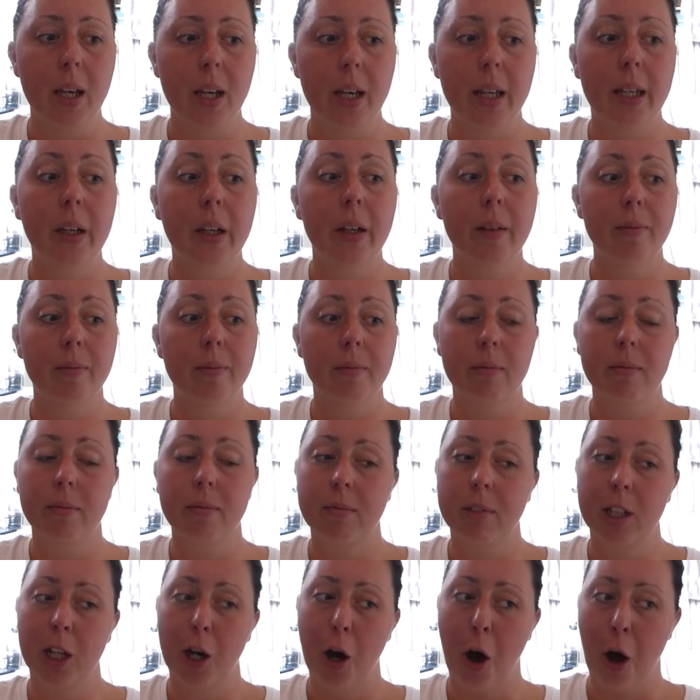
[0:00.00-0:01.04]
ich
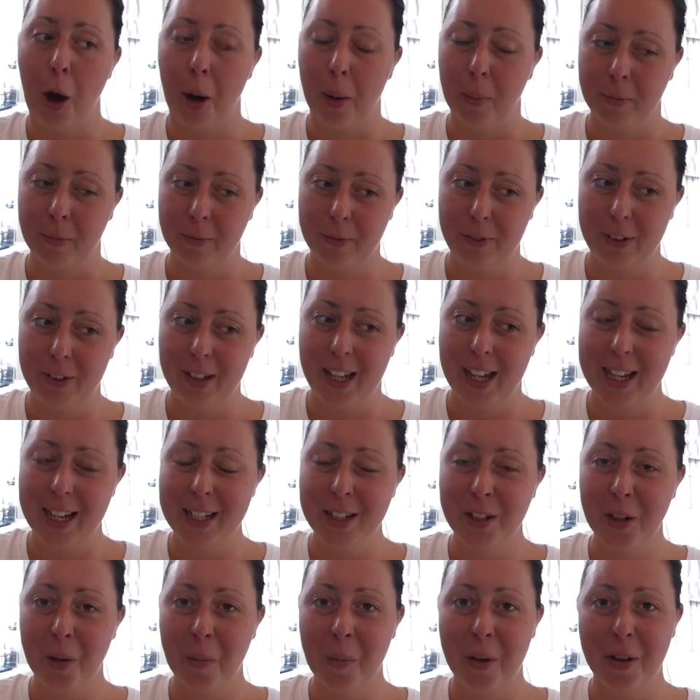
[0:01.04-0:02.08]
komme
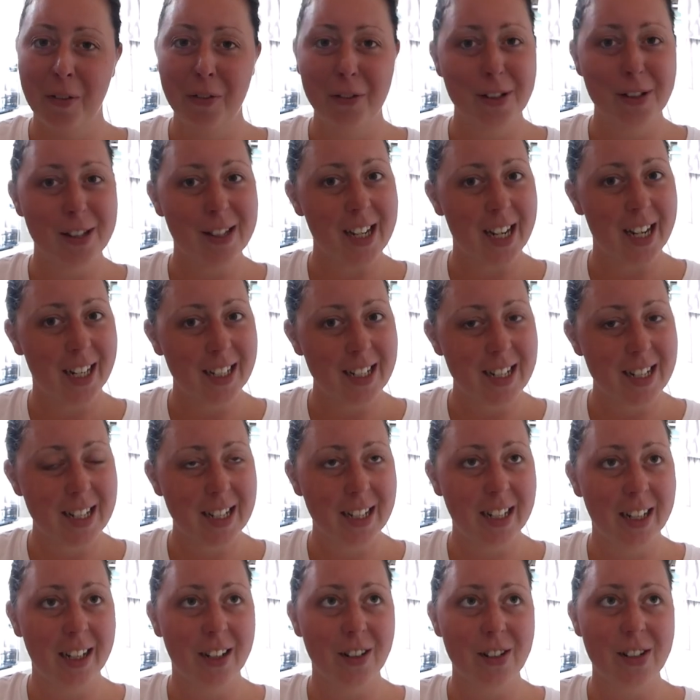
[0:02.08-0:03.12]
vielleicht nochmal für Second Year
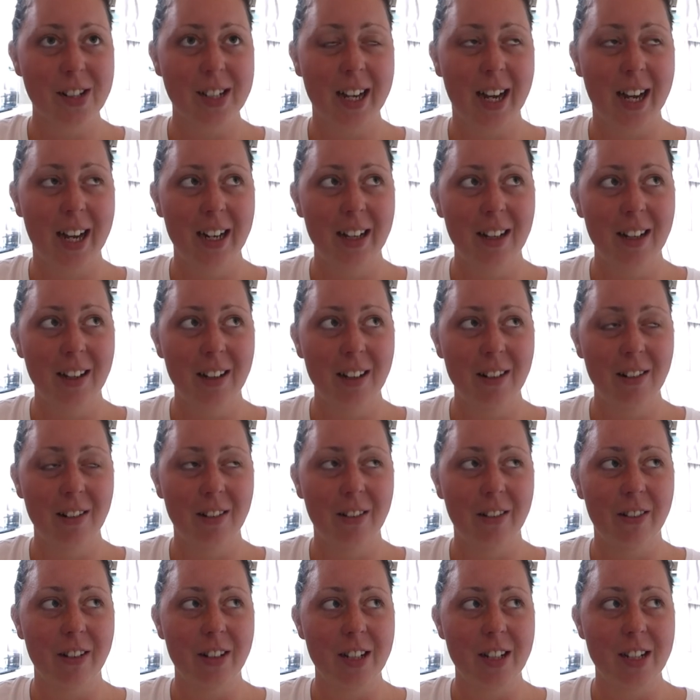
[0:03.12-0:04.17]
nach Australien
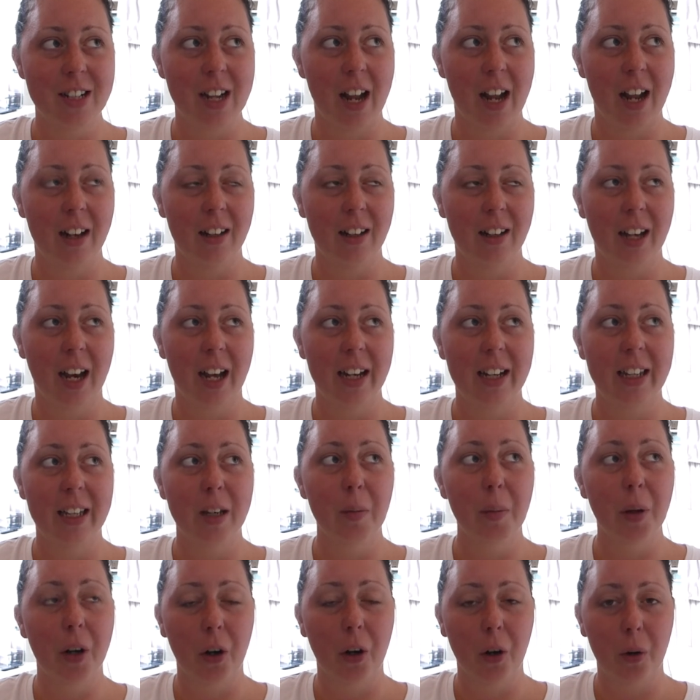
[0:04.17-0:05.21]
und dann kann ich
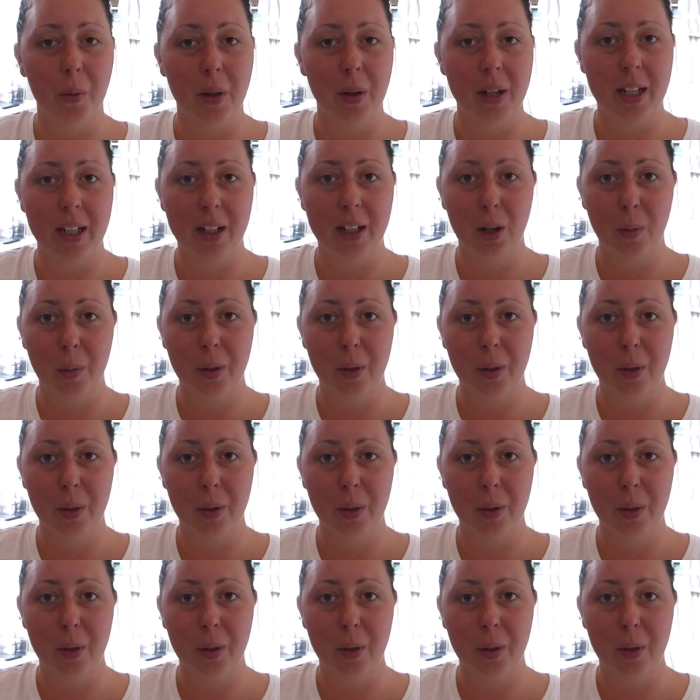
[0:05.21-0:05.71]
immer noch überlegen,